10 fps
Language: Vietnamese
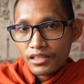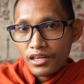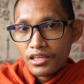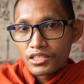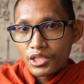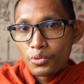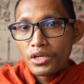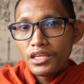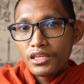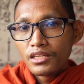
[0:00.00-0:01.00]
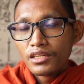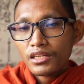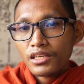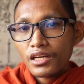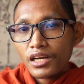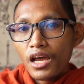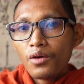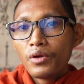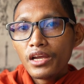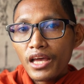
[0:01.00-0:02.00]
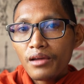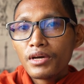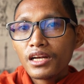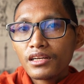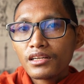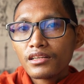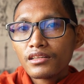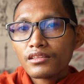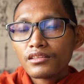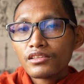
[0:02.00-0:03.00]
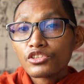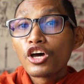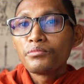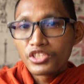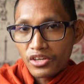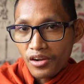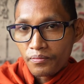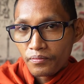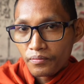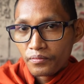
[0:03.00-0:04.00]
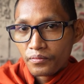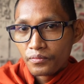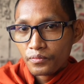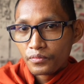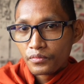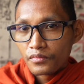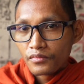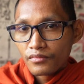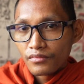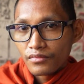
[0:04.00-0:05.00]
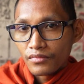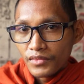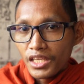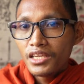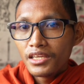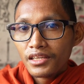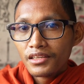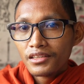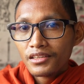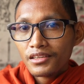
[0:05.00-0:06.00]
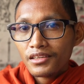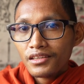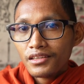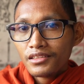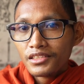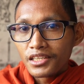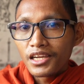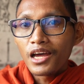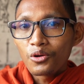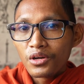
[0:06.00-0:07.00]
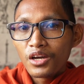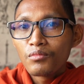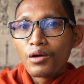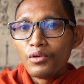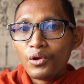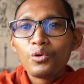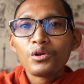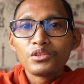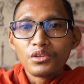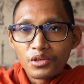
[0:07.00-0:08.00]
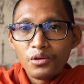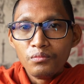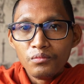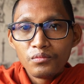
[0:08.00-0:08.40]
lược túi nào vậy đây mình xòm sọp ní chỉ cả rồi nấu bỏ một nút nó dùng cung